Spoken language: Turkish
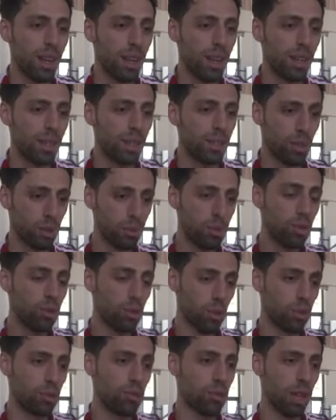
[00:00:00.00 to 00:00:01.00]
E, tabii ki
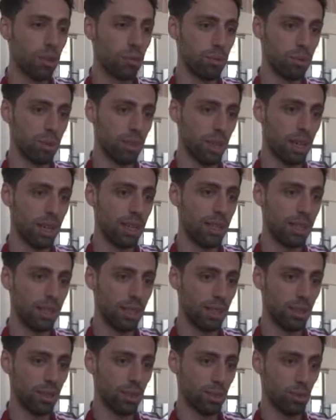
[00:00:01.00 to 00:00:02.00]
çok güzel bir duygu. Hele
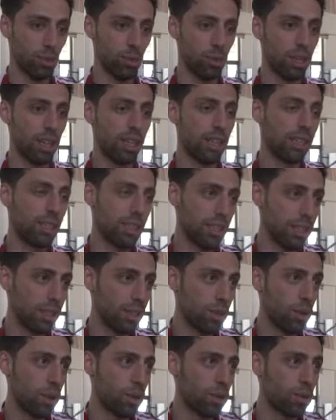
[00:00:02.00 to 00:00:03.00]
ki
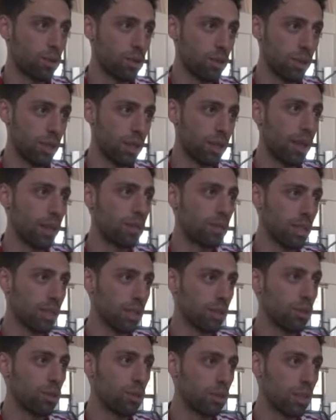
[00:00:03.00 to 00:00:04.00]
ülkenizi gökyüzünde temsil
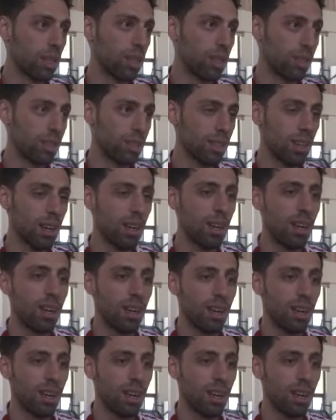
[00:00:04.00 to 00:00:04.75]
ediyorsanızsa